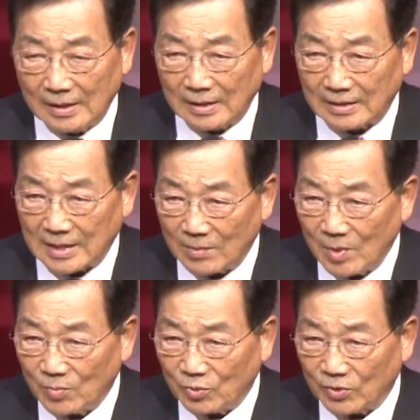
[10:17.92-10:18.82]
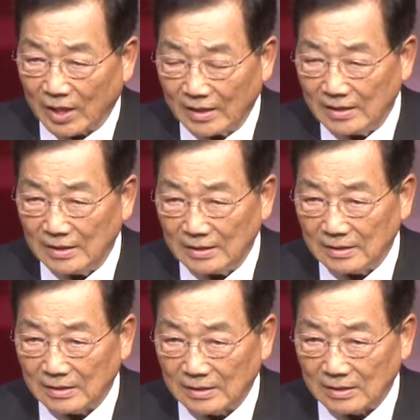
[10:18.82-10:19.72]
그 다음에 북한이
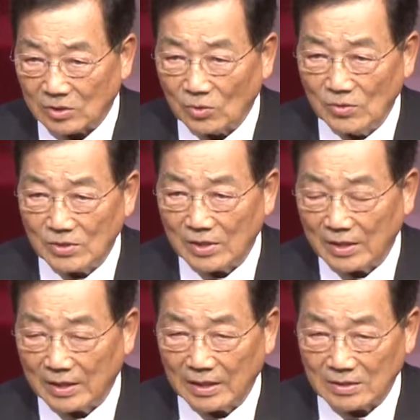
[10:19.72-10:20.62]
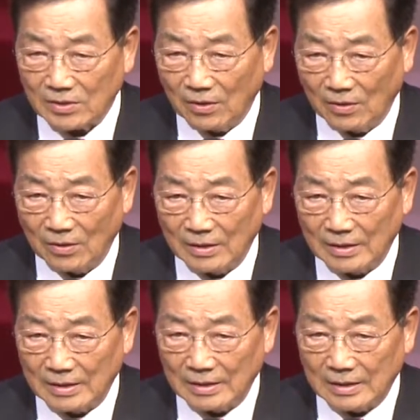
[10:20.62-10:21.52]
전 세계에서
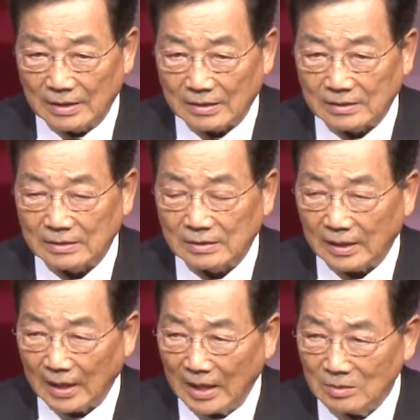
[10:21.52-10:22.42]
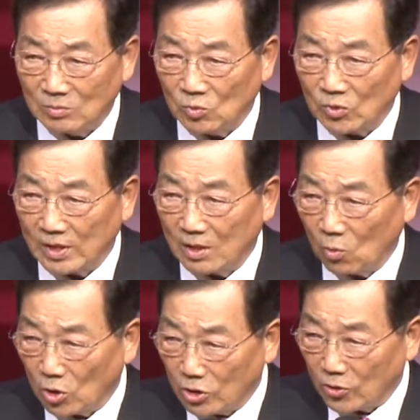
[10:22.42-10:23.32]
그 핵무기의
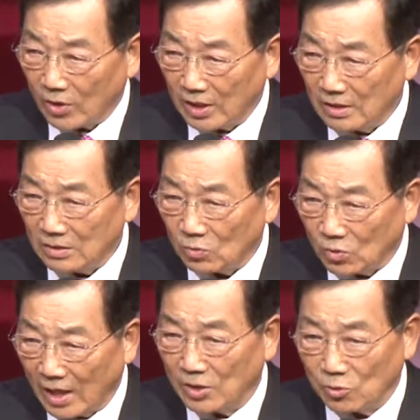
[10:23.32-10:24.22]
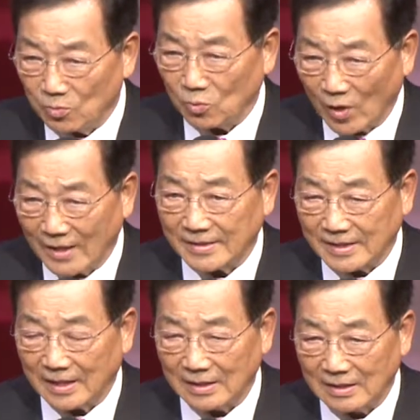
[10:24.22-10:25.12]
원료인 우라늄
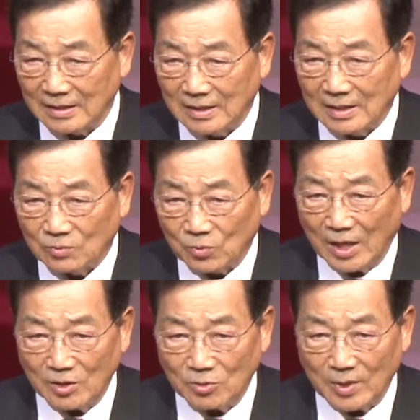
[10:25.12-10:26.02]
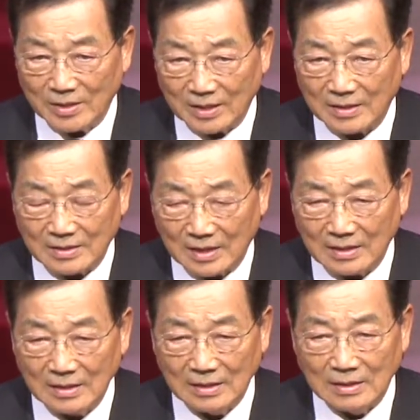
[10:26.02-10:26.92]
광산 우라늄의
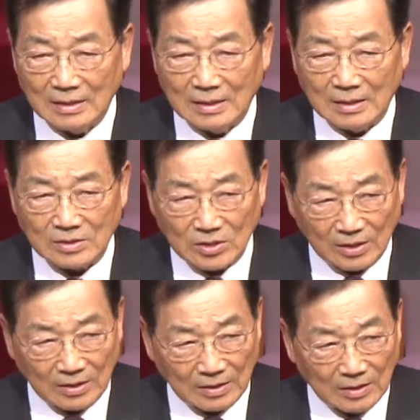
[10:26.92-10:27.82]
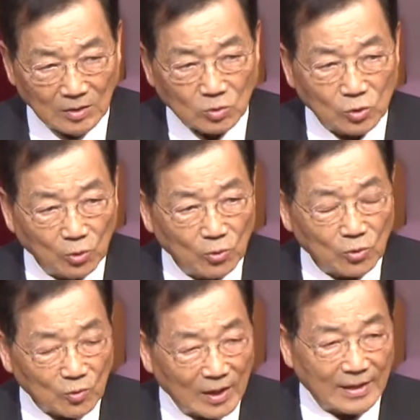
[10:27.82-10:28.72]
생산이 제일 좋은
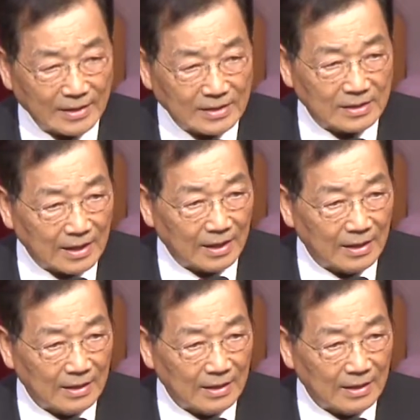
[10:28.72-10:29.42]
퀄리티가